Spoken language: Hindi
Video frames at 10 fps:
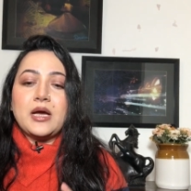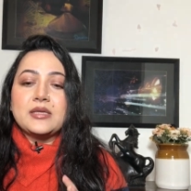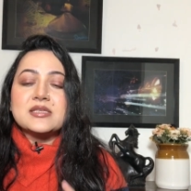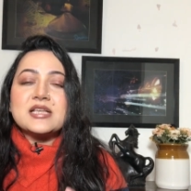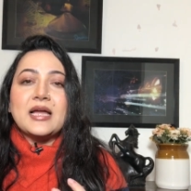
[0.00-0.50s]

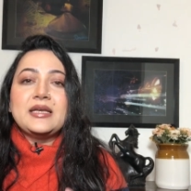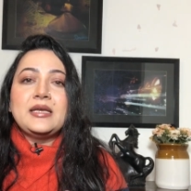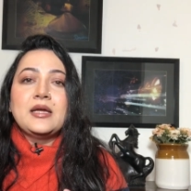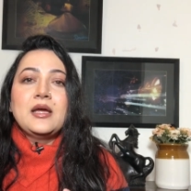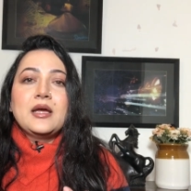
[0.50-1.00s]

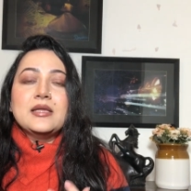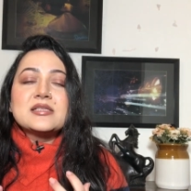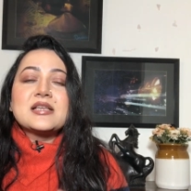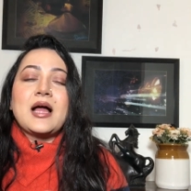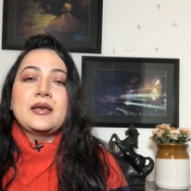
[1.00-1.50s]
इंसानी
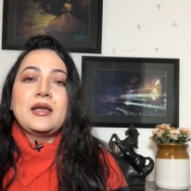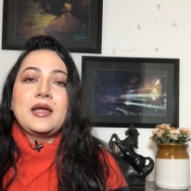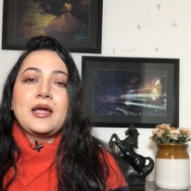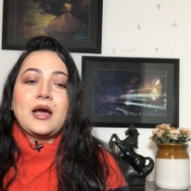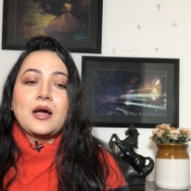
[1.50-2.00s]
इंसान
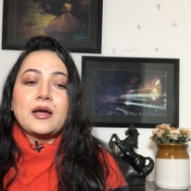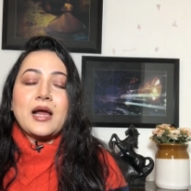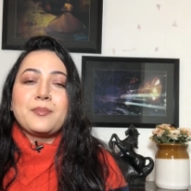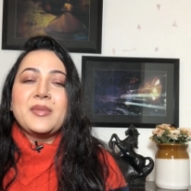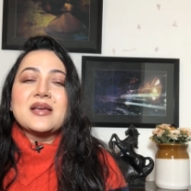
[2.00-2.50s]
हैं अगर
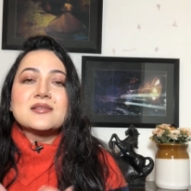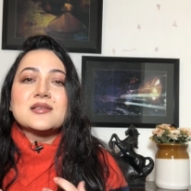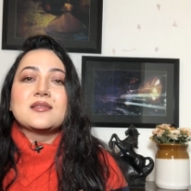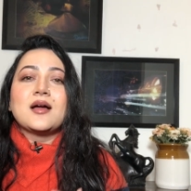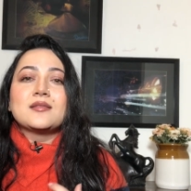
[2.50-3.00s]
आप में एक
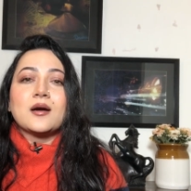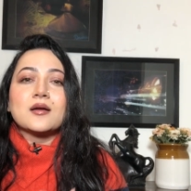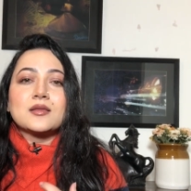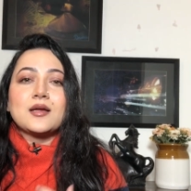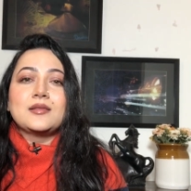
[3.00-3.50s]
ज़िंदा
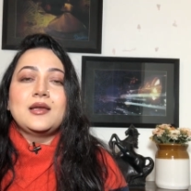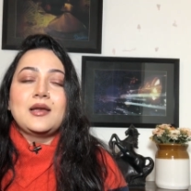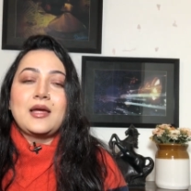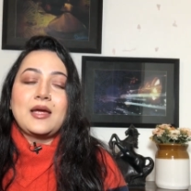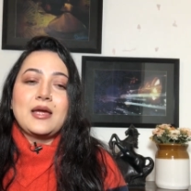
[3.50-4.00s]
धड़कता दिल
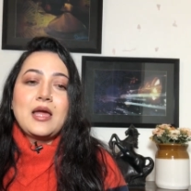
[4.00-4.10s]
है